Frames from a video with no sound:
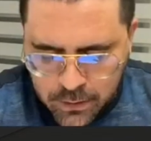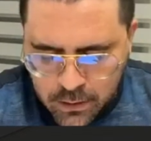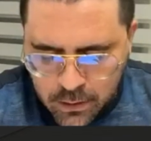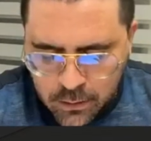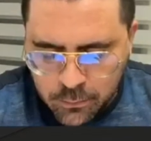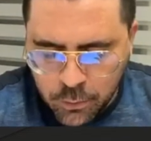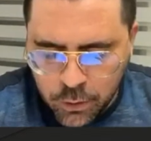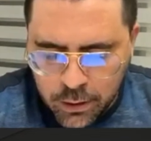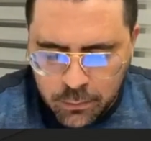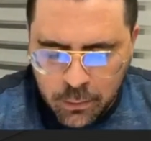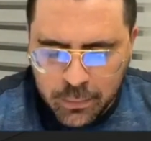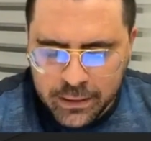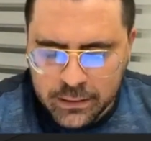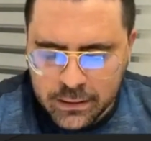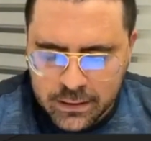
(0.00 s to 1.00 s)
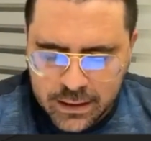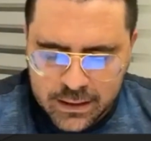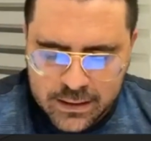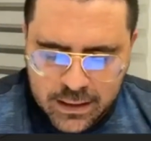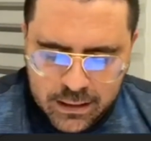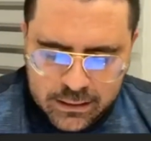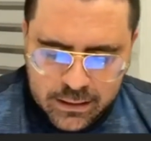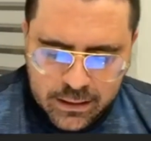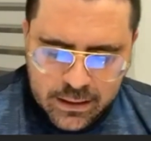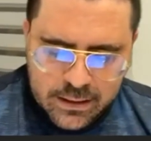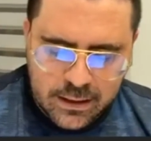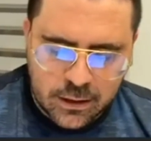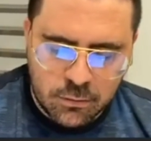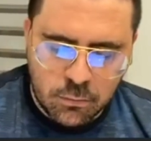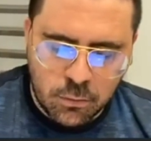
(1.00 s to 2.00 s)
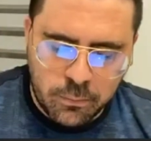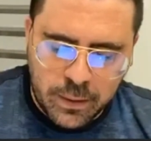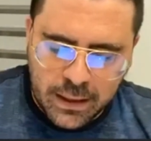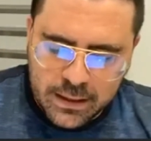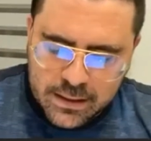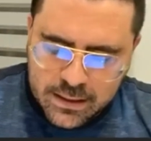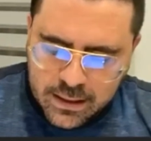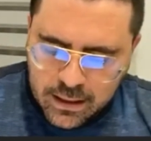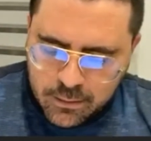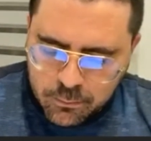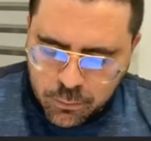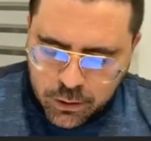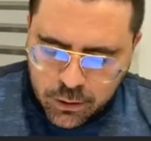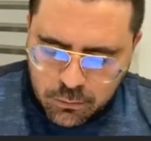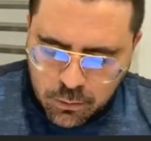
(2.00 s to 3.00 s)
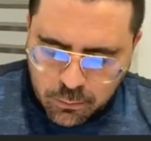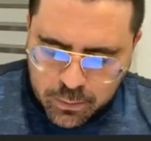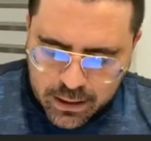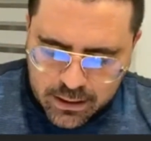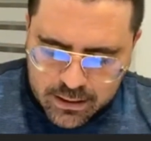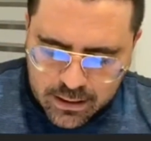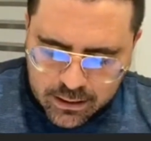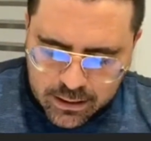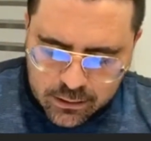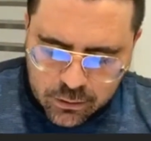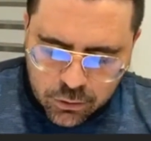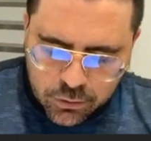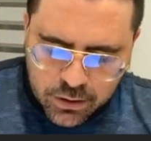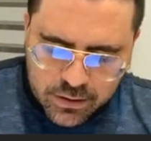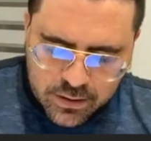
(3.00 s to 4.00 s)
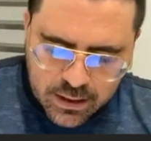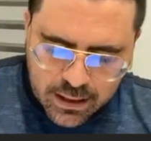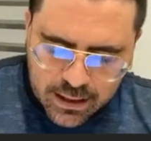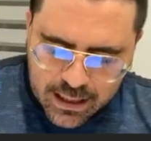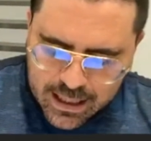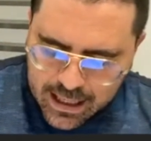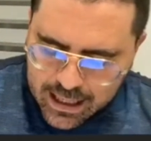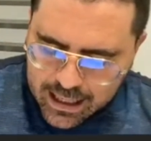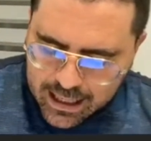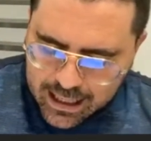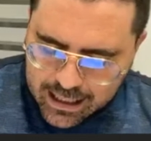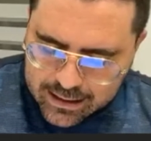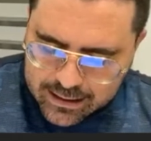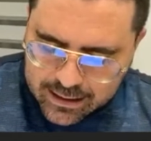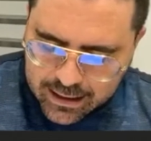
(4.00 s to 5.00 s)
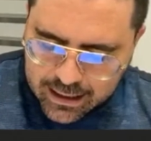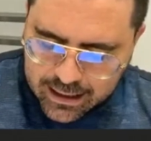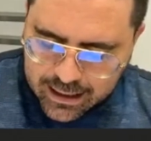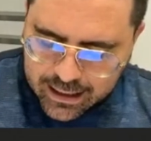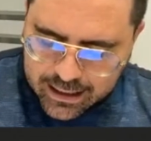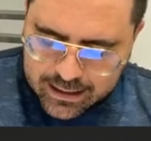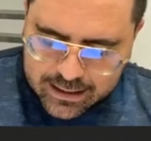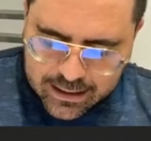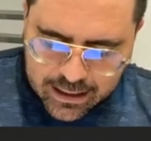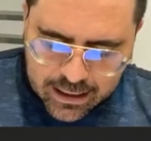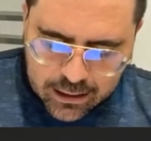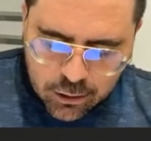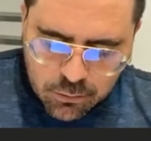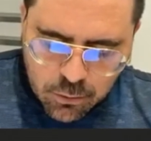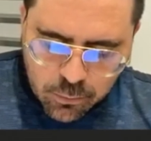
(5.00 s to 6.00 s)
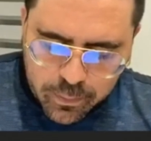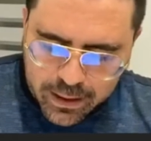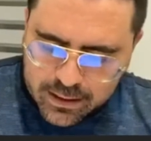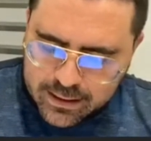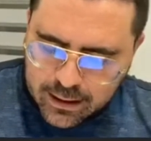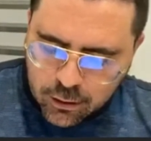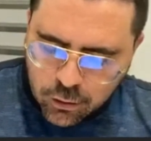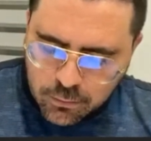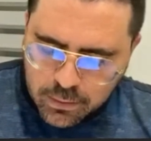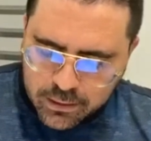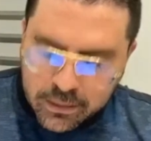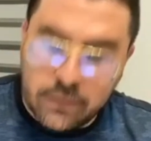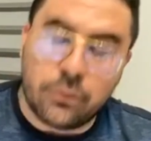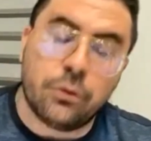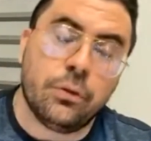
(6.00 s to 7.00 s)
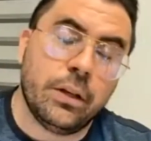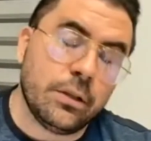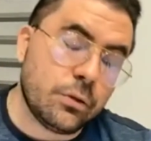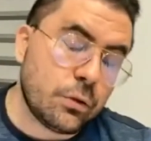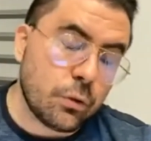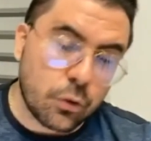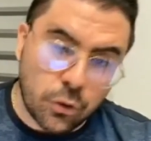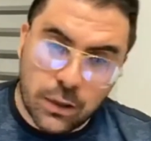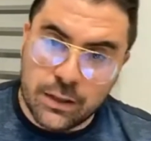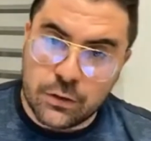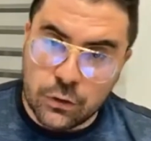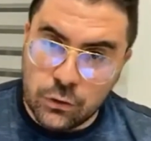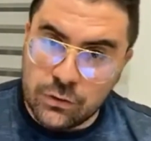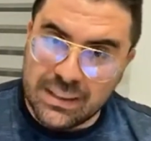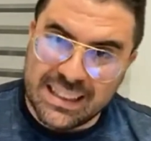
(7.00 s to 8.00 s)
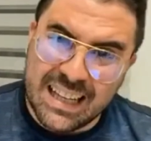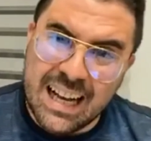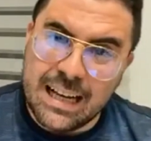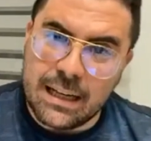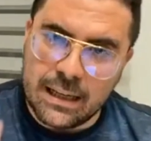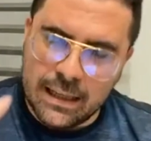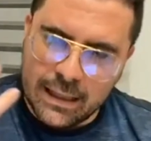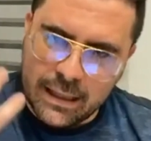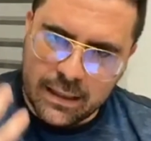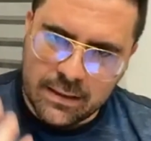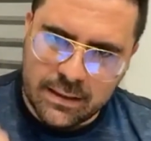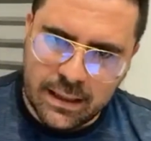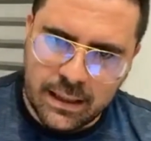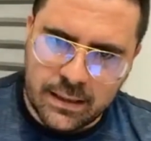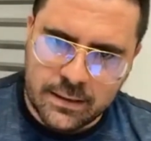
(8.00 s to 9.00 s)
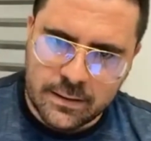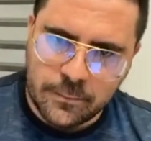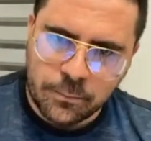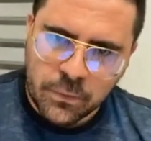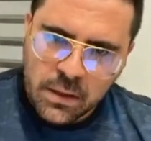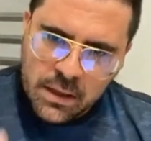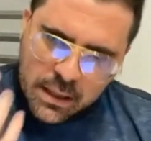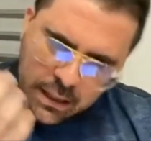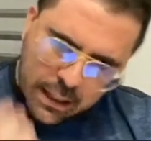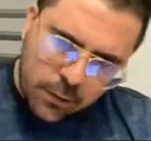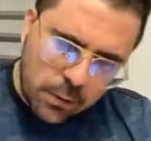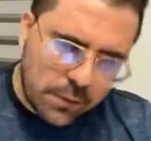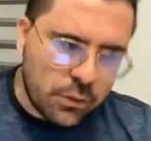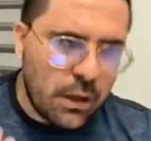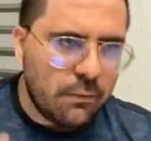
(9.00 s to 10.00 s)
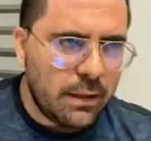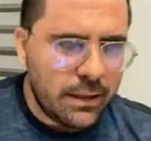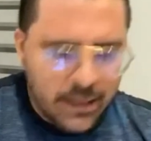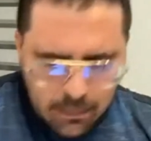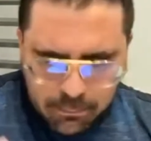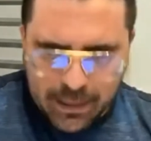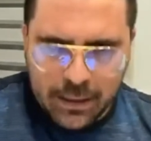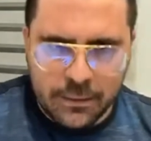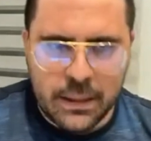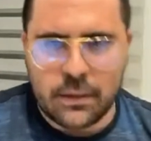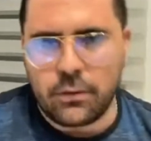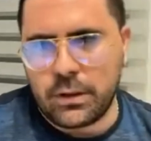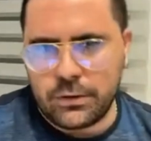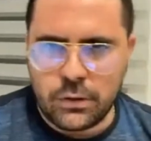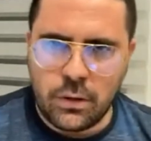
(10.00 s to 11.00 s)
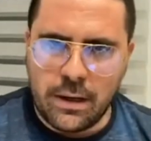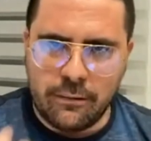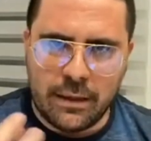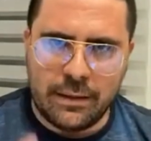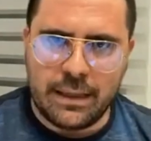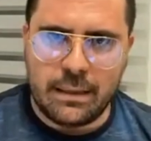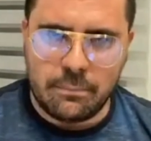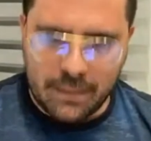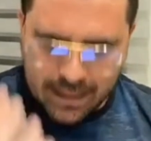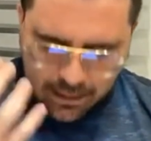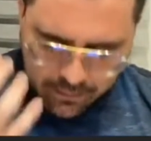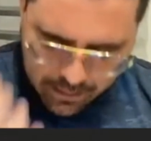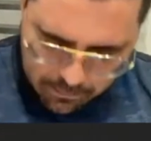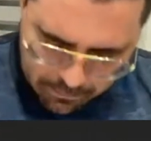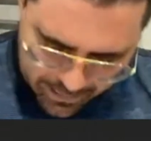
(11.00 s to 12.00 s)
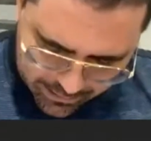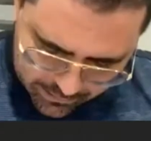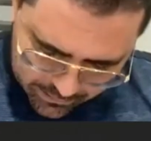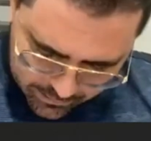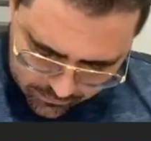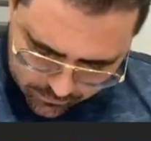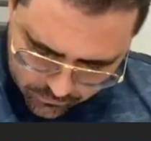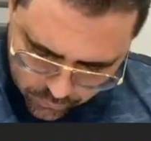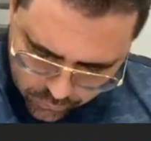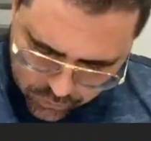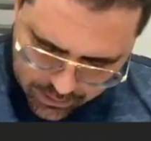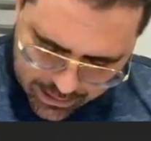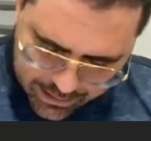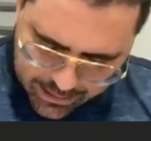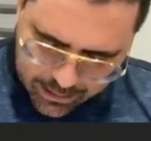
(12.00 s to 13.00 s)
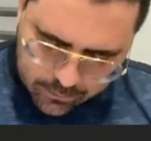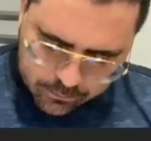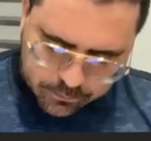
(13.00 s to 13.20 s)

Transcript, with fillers: Proverbios 23.7 dice, como piensa, pues como piensa dentro de sí, así es él. Como piensa el hombre dentro de su corazón, tal es es. Y cuando habla de la palabra corazón, habla de la palabra mente. O sea que